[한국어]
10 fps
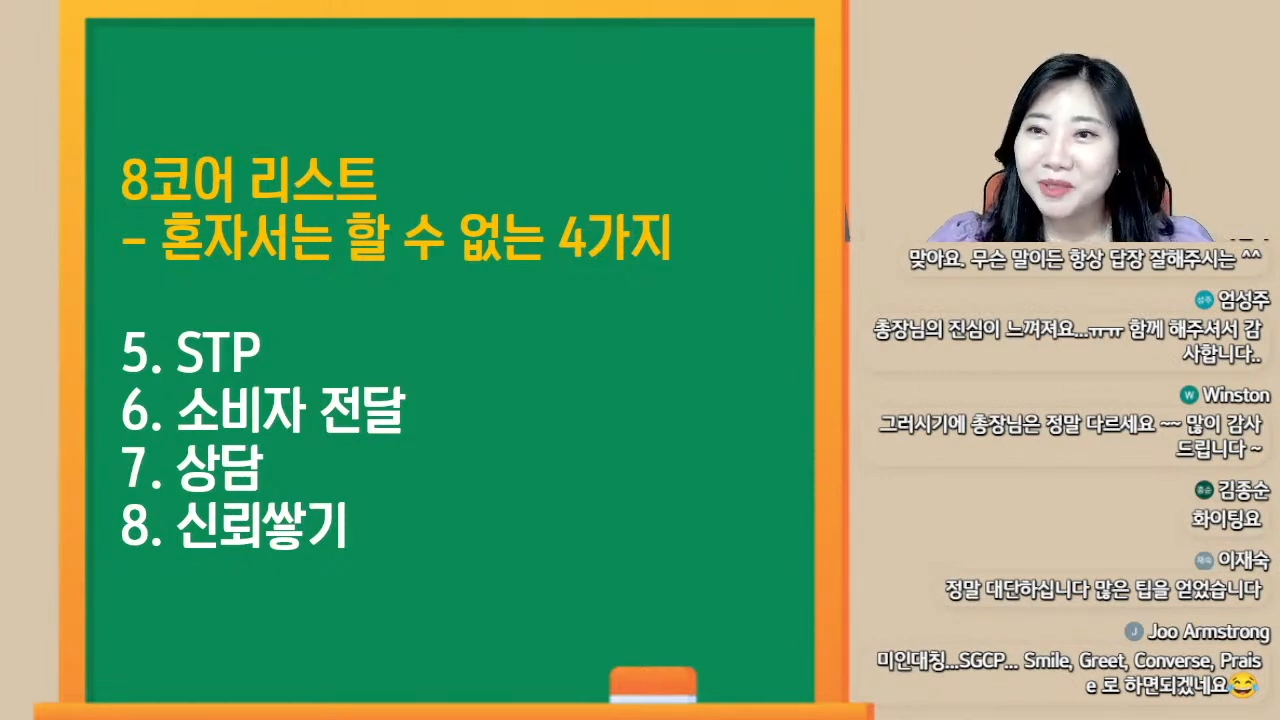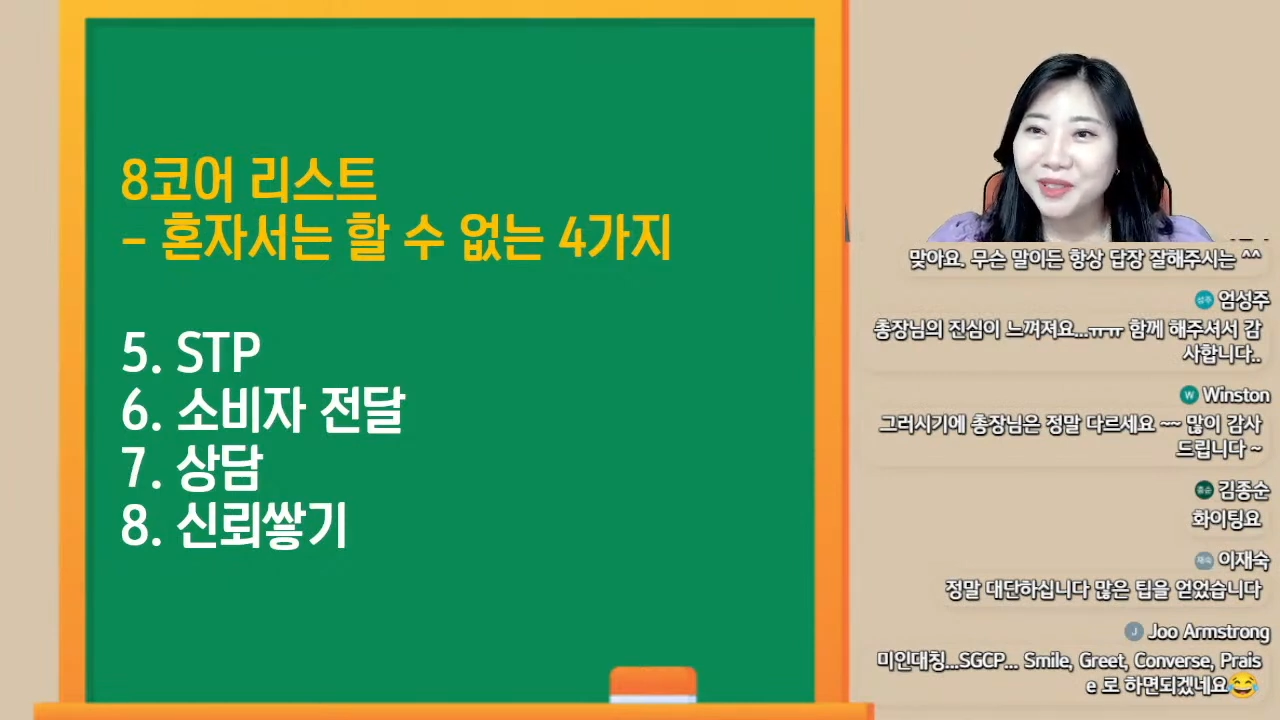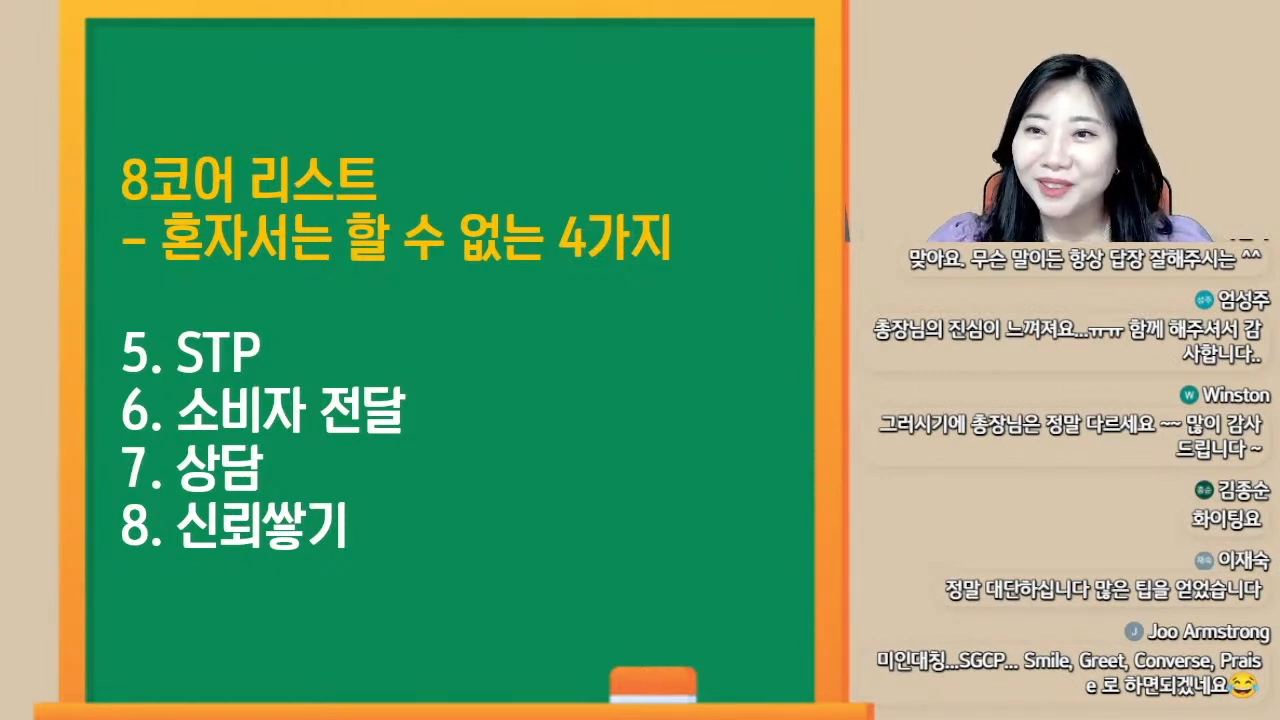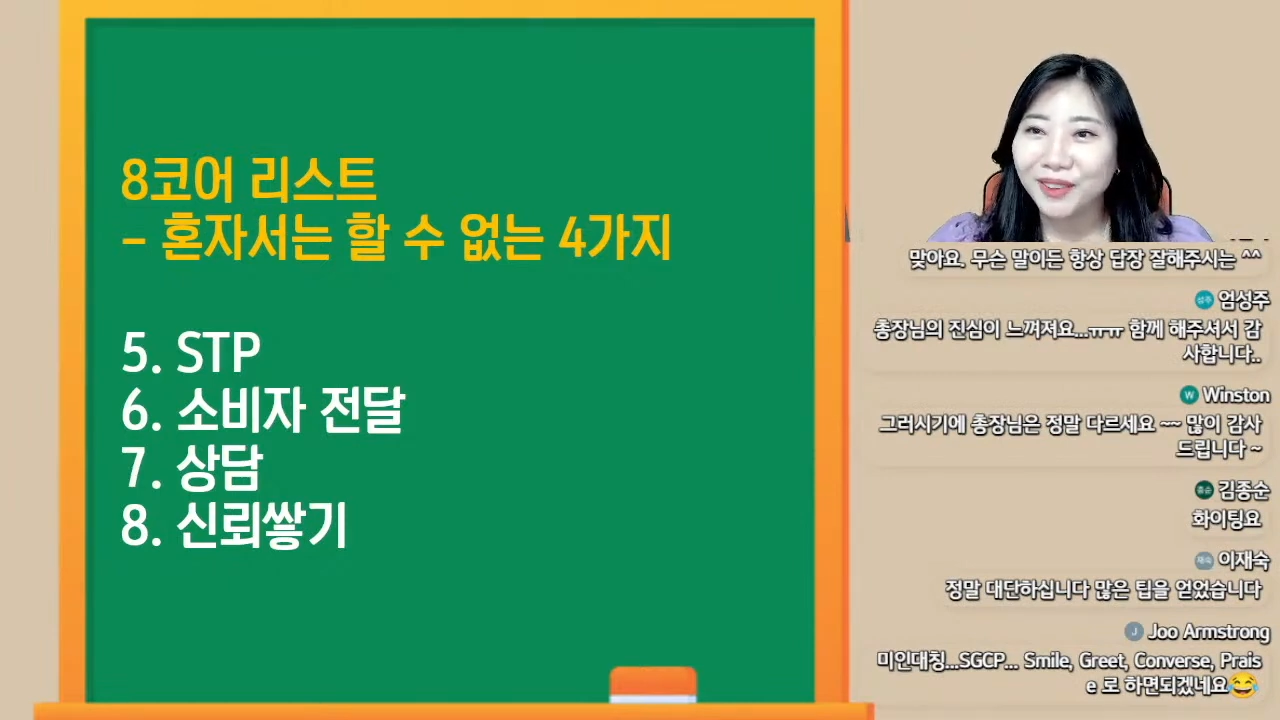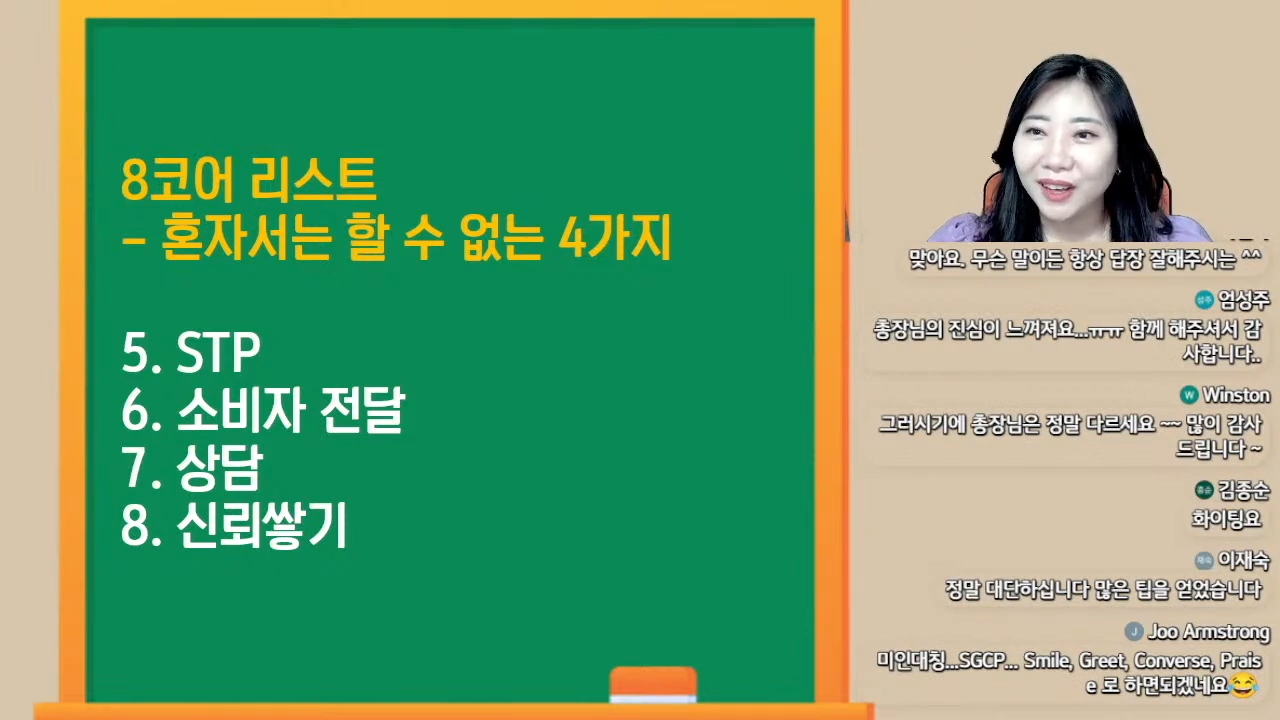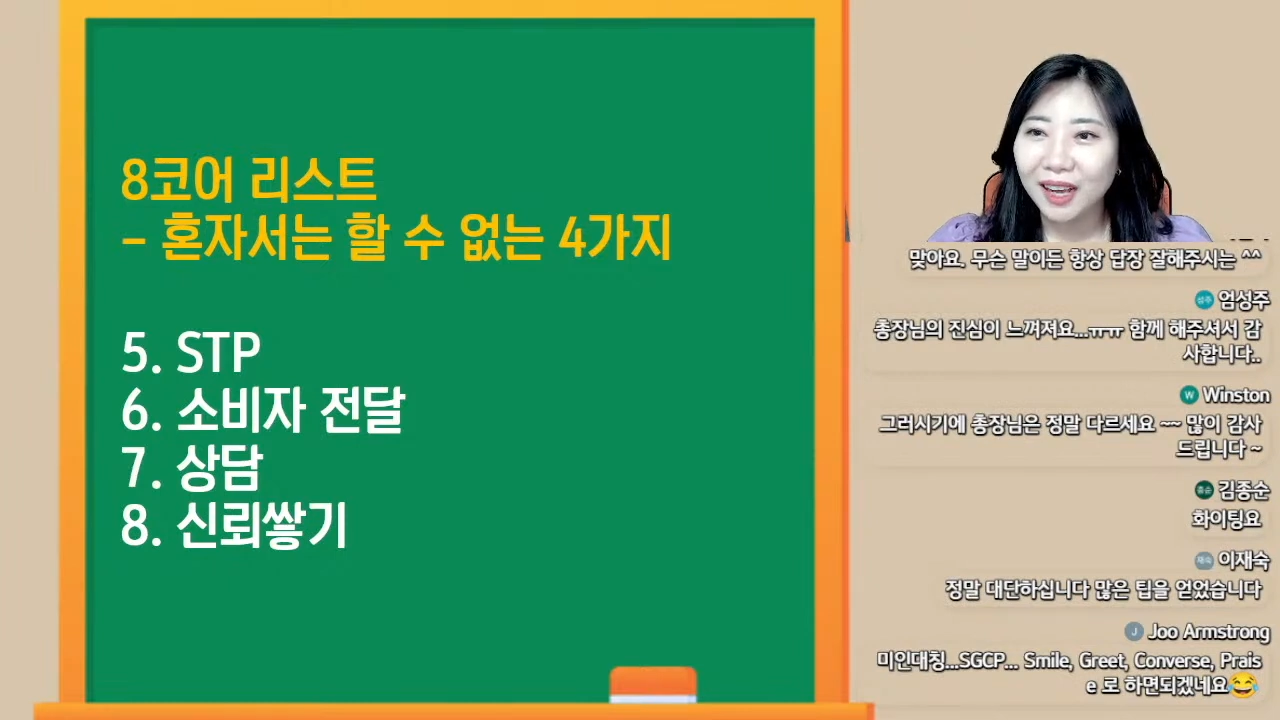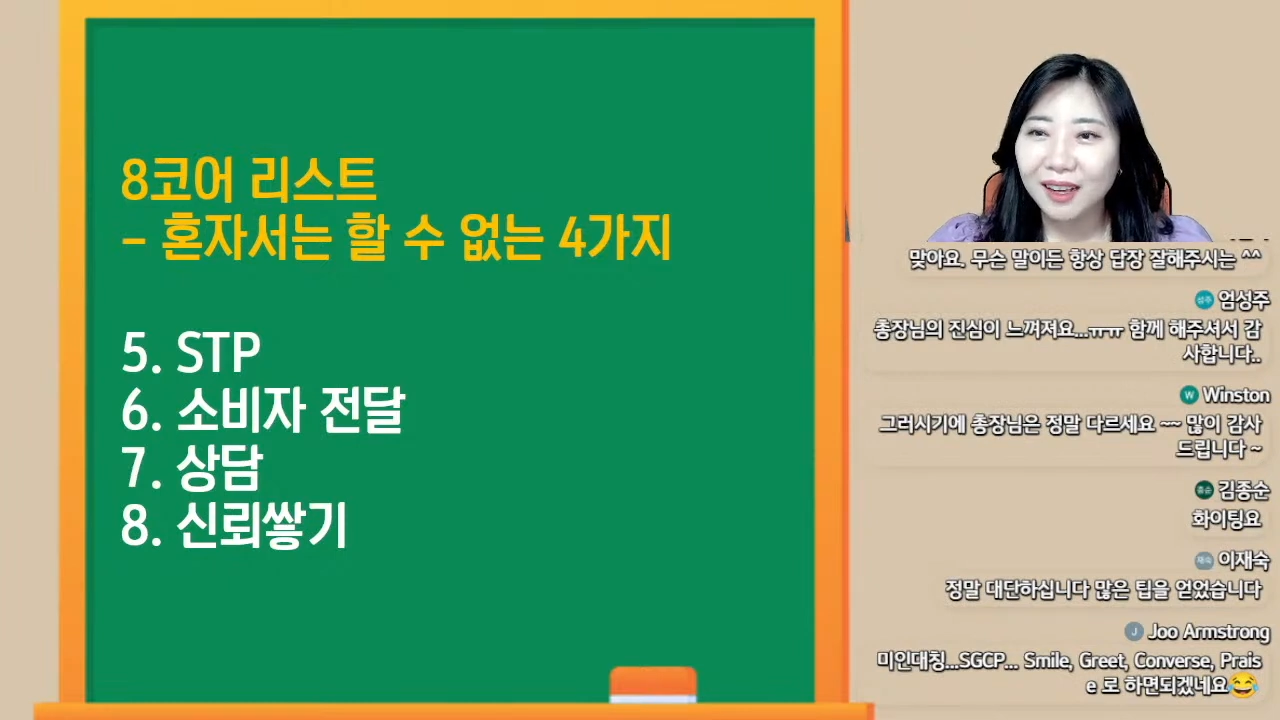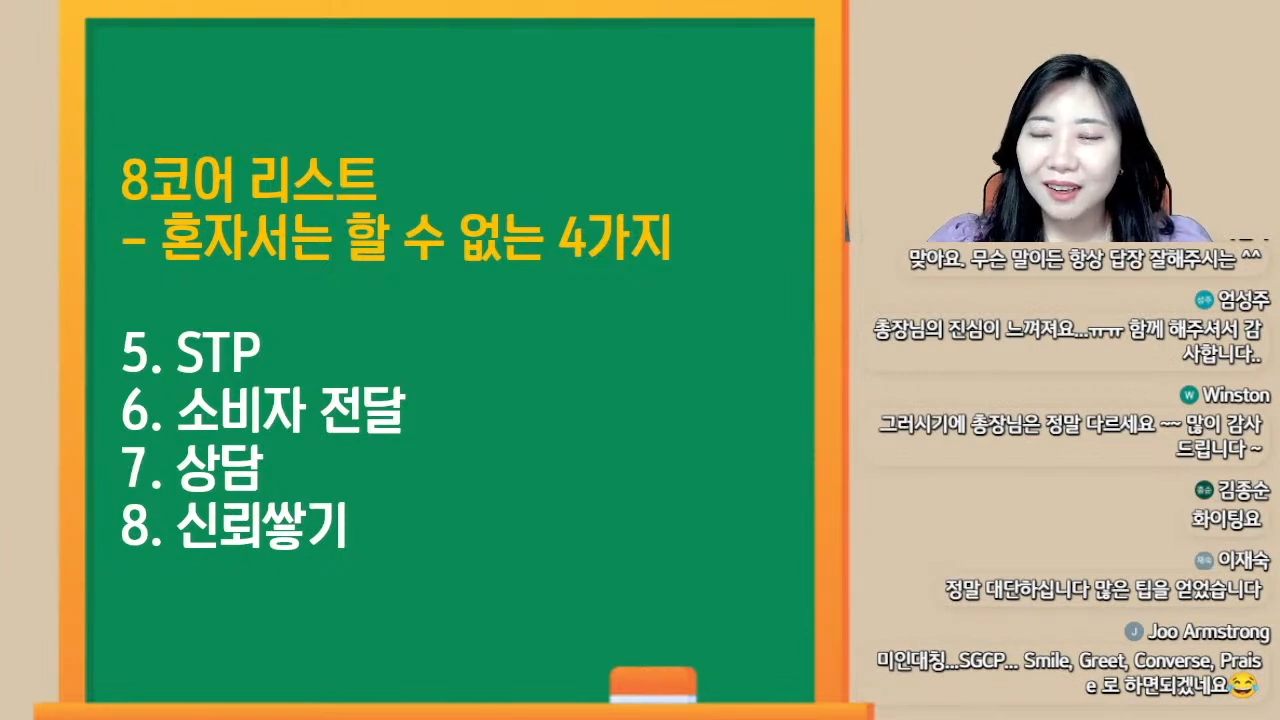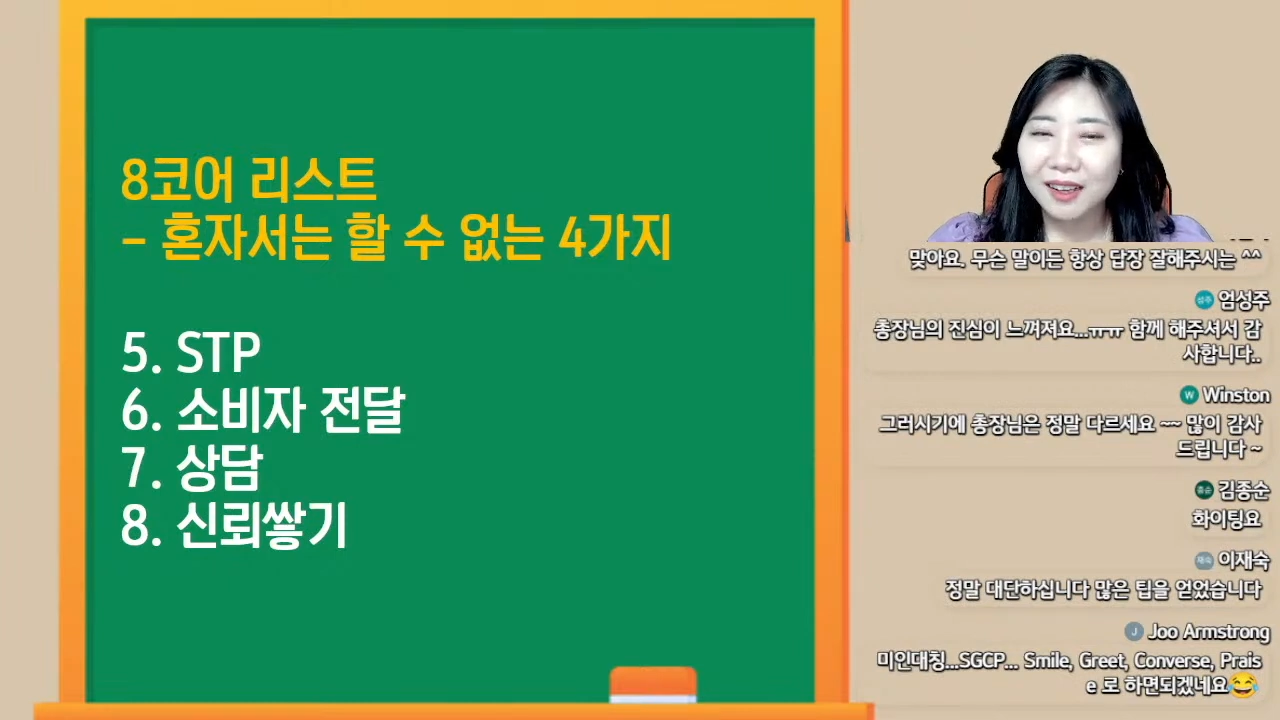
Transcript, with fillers: 사서 그런가?